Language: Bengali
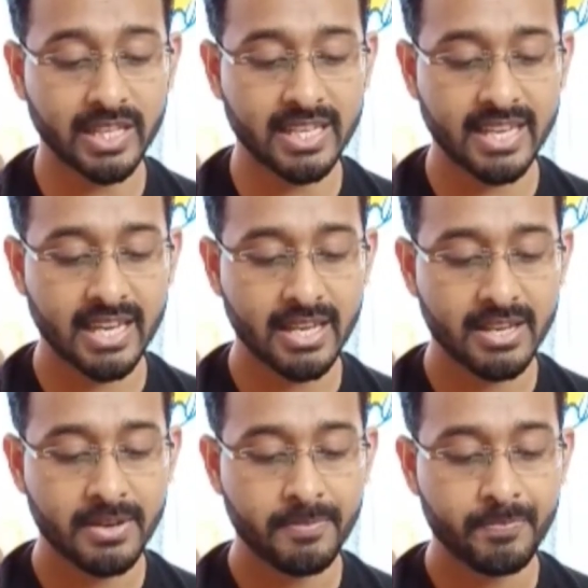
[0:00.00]
হতে গিয়ে
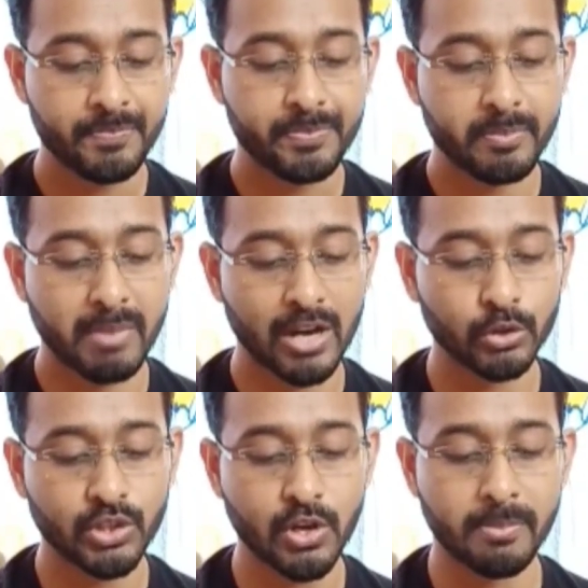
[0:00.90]

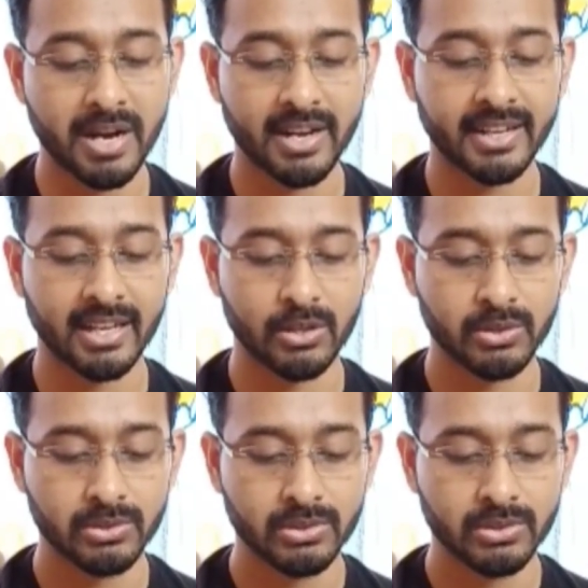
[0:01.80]
মালতীও মারা গেল